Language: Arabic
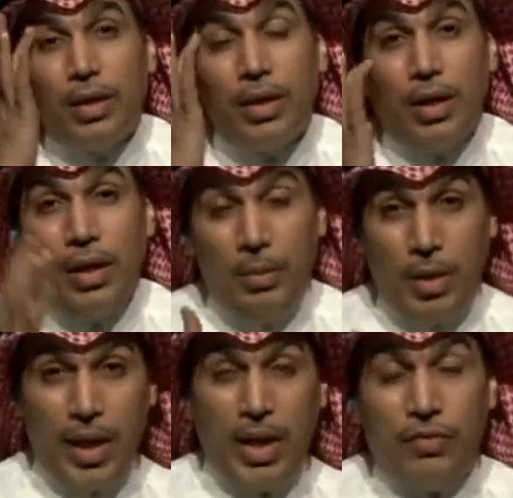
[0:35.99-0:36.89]
آه،
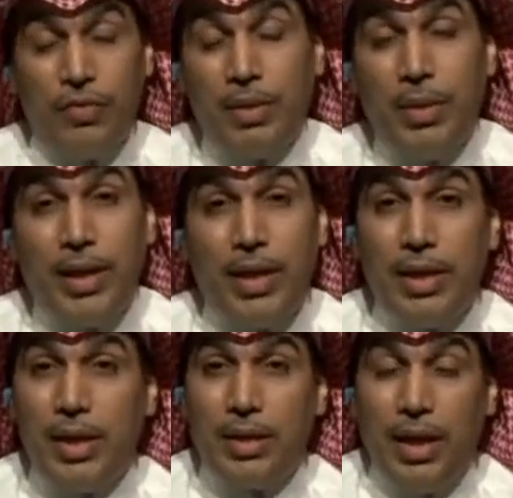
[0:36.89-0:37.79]
العبارات في بيان
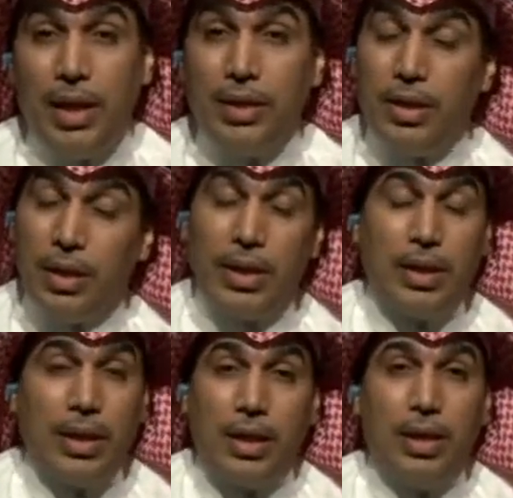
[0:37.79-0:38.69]
نادي الاتحاد
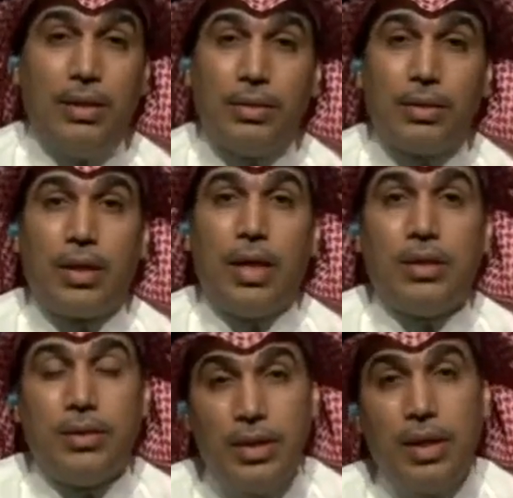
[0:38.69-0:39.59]
حقيقة كان
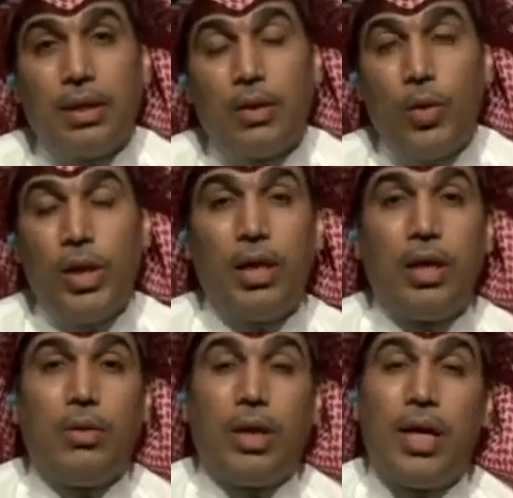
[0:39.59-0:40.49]
كانت جدا
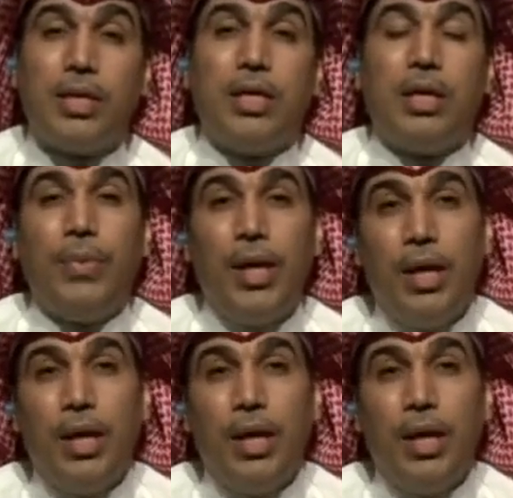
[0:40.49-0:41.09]
قوية وقاسية